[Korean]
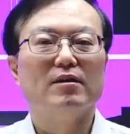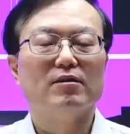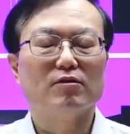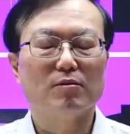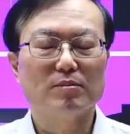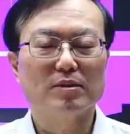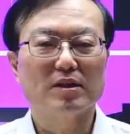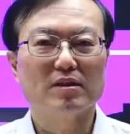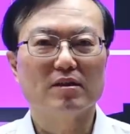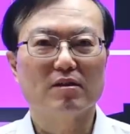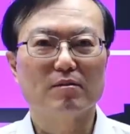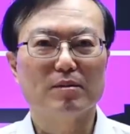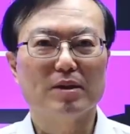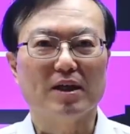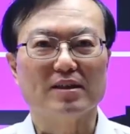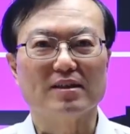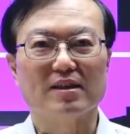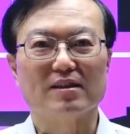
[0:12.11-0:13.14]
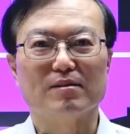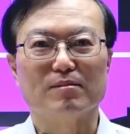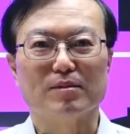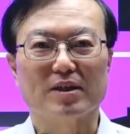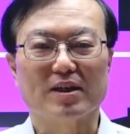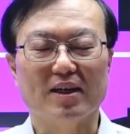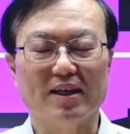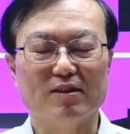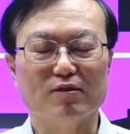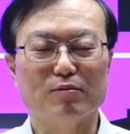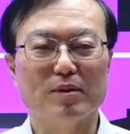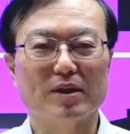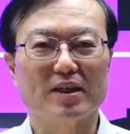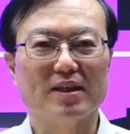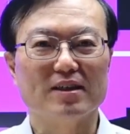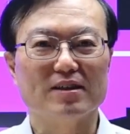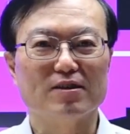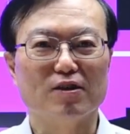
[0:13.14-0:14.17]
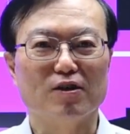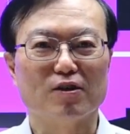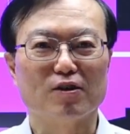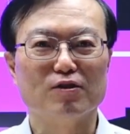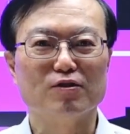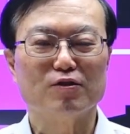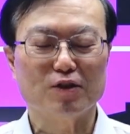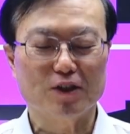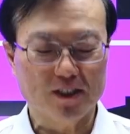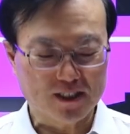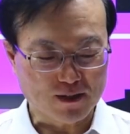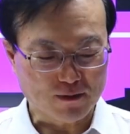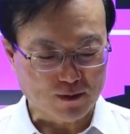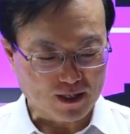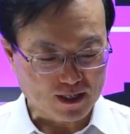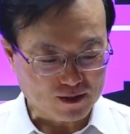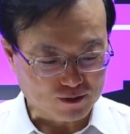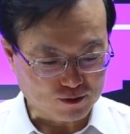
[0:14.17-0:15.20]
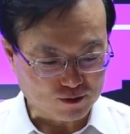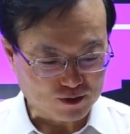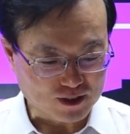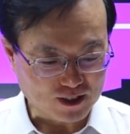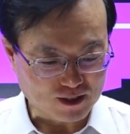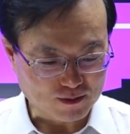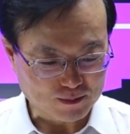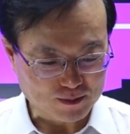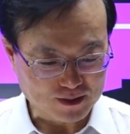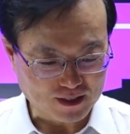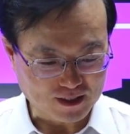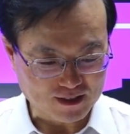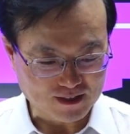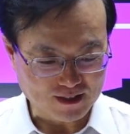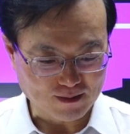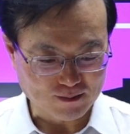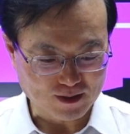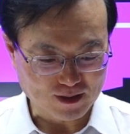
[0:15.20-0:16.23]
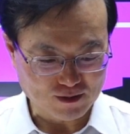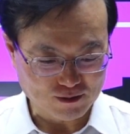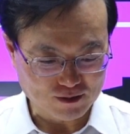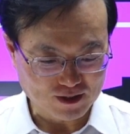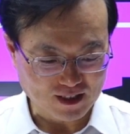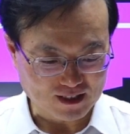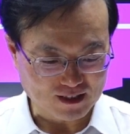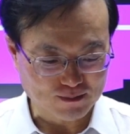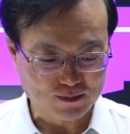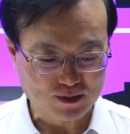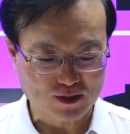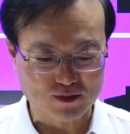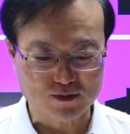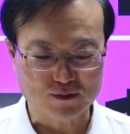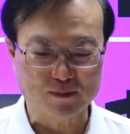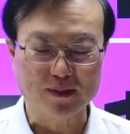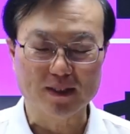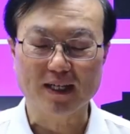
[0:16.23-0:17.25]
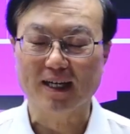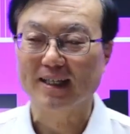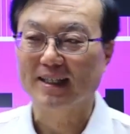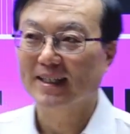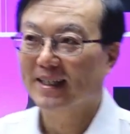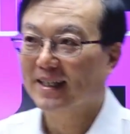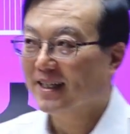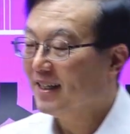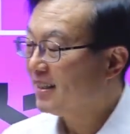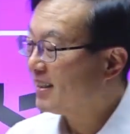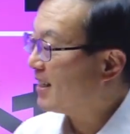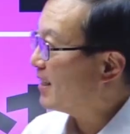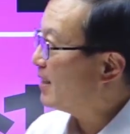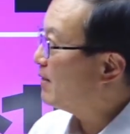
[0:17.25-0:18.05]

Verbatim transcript: 수험생 여러분 안녕하십니까 에듀마켓에서 건축기사와 건축산업기사를 담당하고 있는 안남식 교수입니다 자